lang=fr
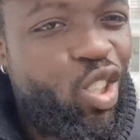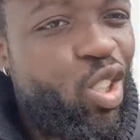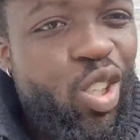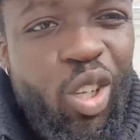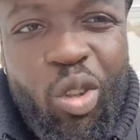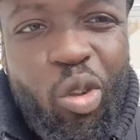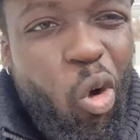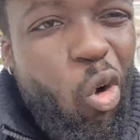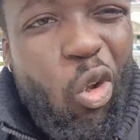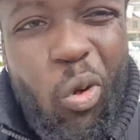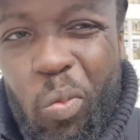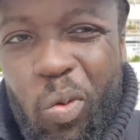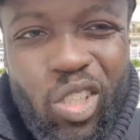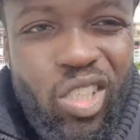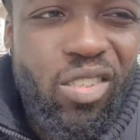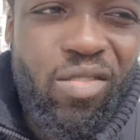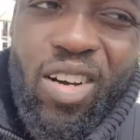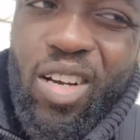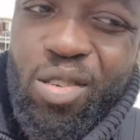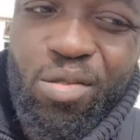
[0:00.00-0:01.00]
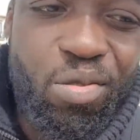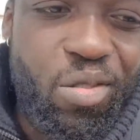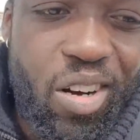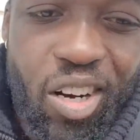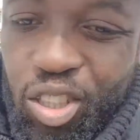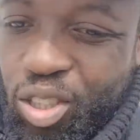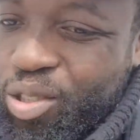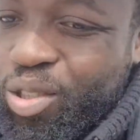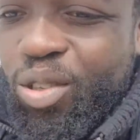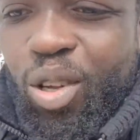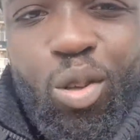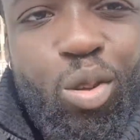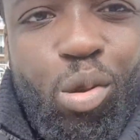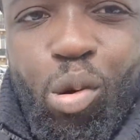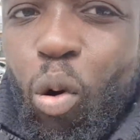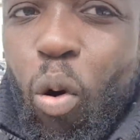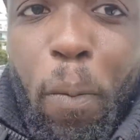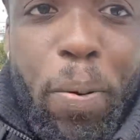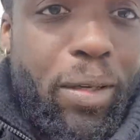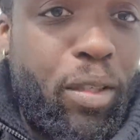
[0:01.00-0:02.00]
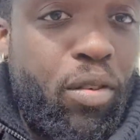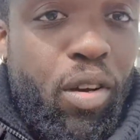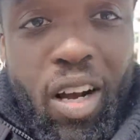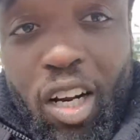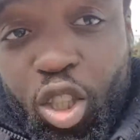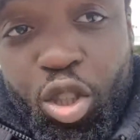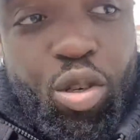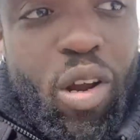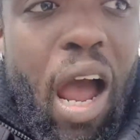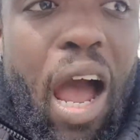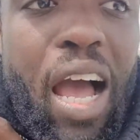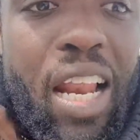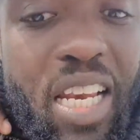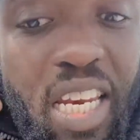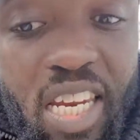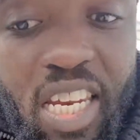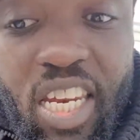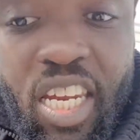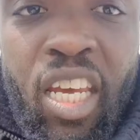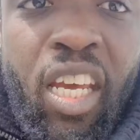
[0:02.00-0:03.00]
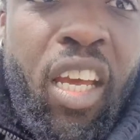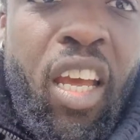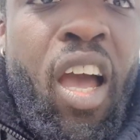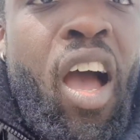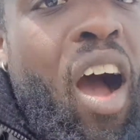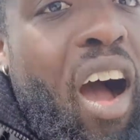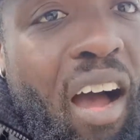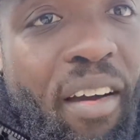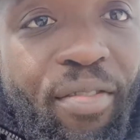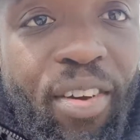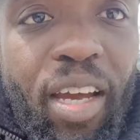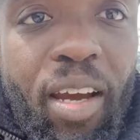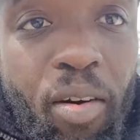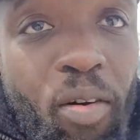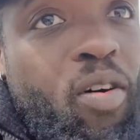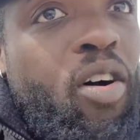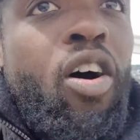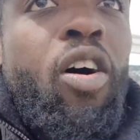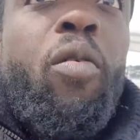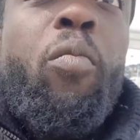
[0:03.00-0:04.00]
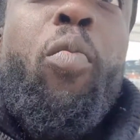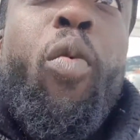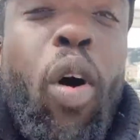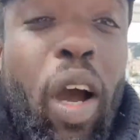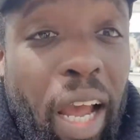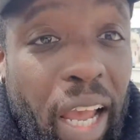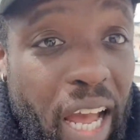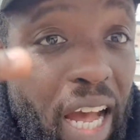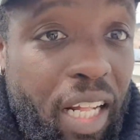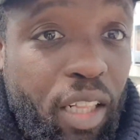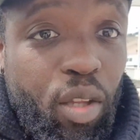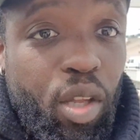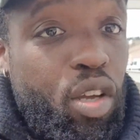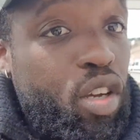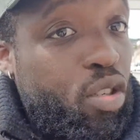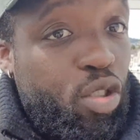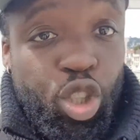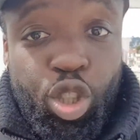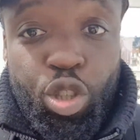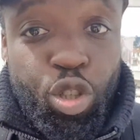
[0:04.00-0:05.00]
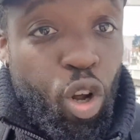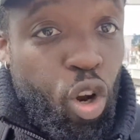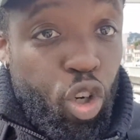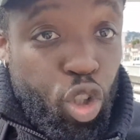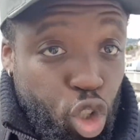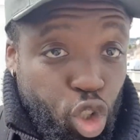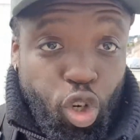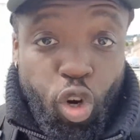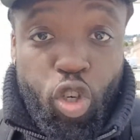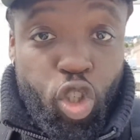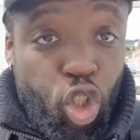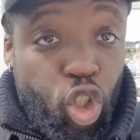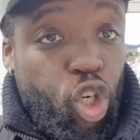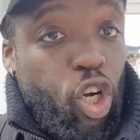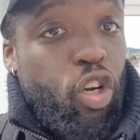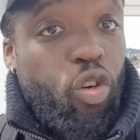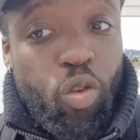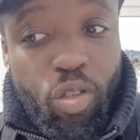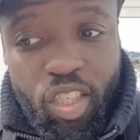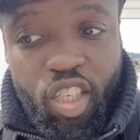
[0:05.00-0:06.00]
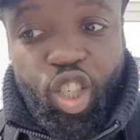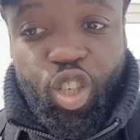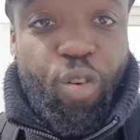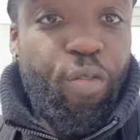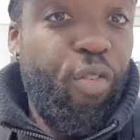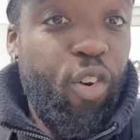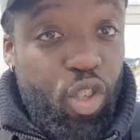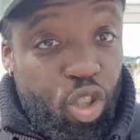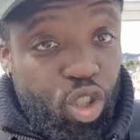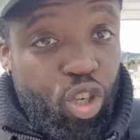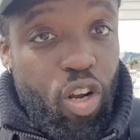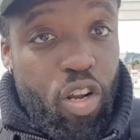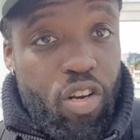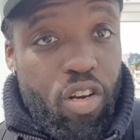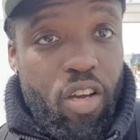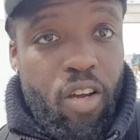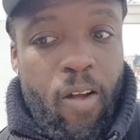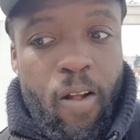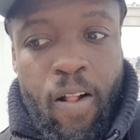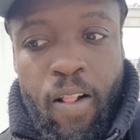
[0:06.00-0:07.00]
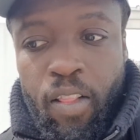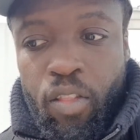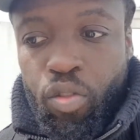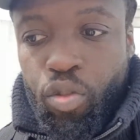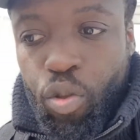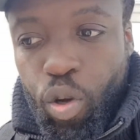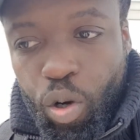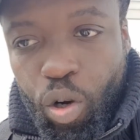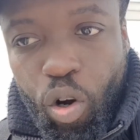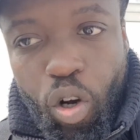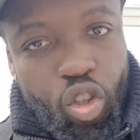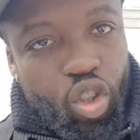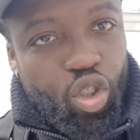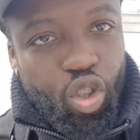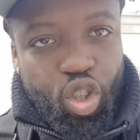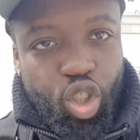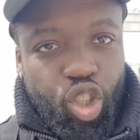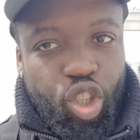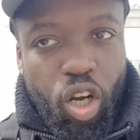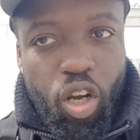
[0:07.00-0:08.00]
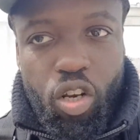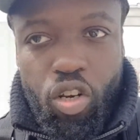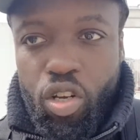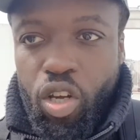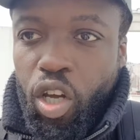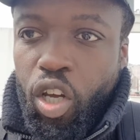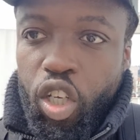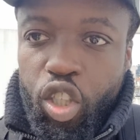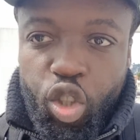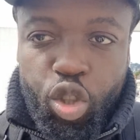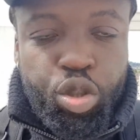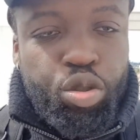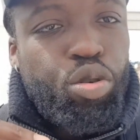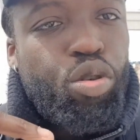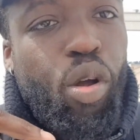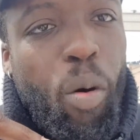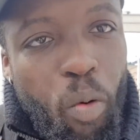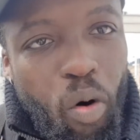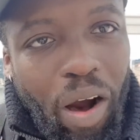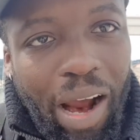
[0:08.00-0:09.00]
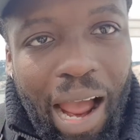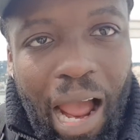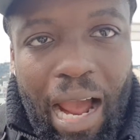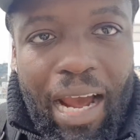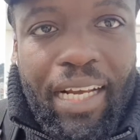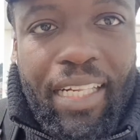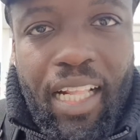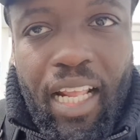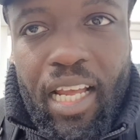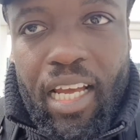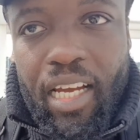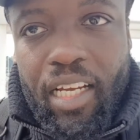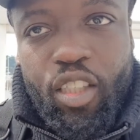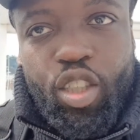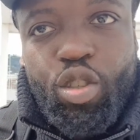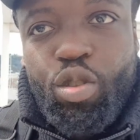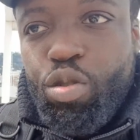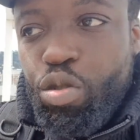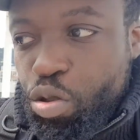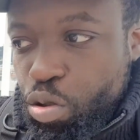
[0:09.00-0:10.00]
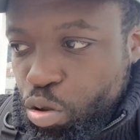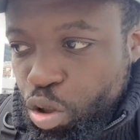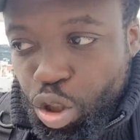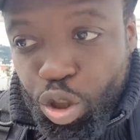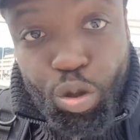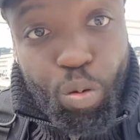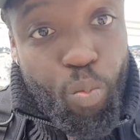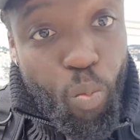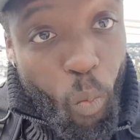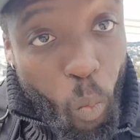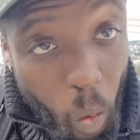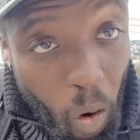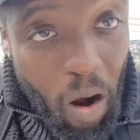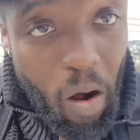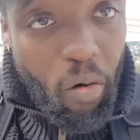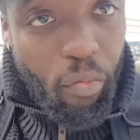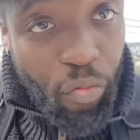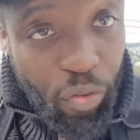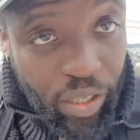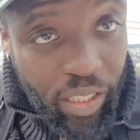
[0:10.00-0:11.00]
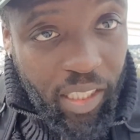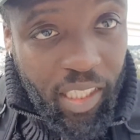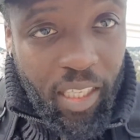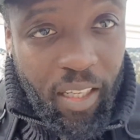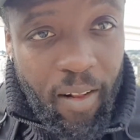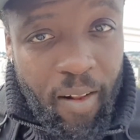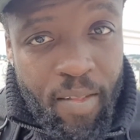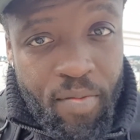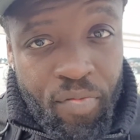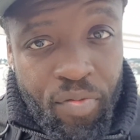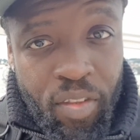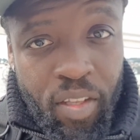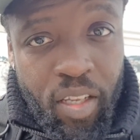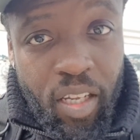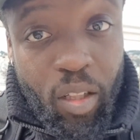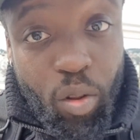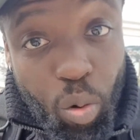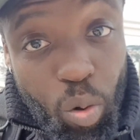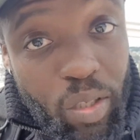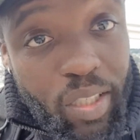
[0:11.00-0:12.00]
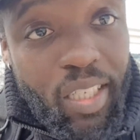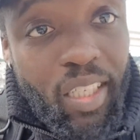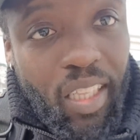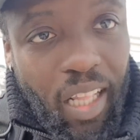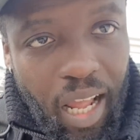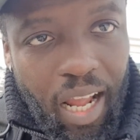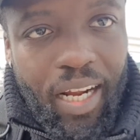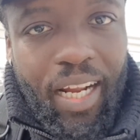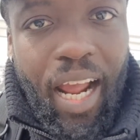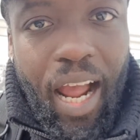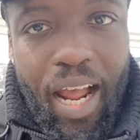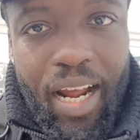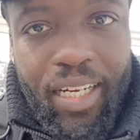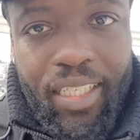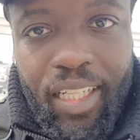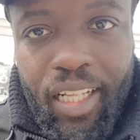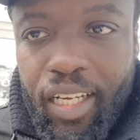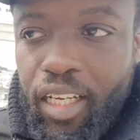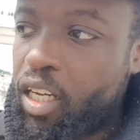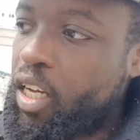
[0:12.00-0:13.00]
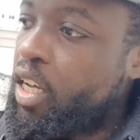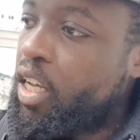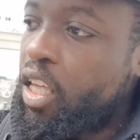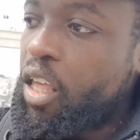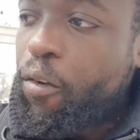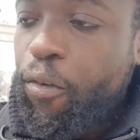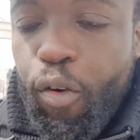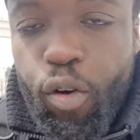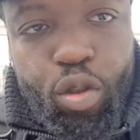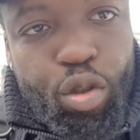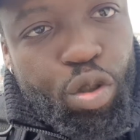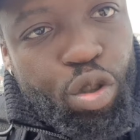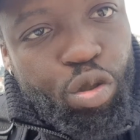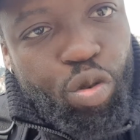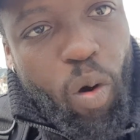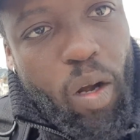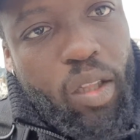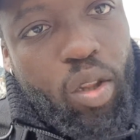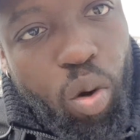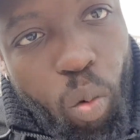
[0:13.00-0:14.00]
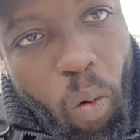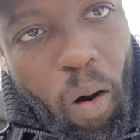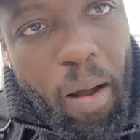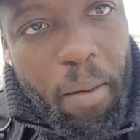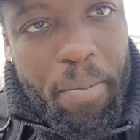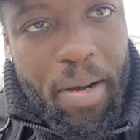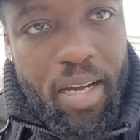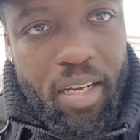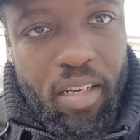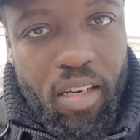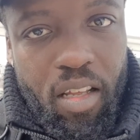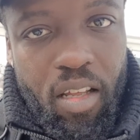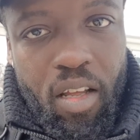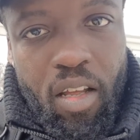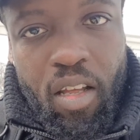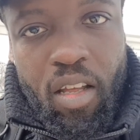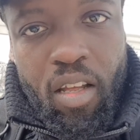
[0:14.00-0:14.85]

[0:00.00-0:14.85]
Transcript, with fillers: je te donne trop de motivation là, je te donne trop parce que là je suis aligné avec mon créateur, je suis dans le jeune aussi, je fais le jeûne. Donc quand je jeûne, je suis dans mon caractère, je suis, moi en fait. Et toi aussi tu as un caractère. Il faut que tu sois toi man.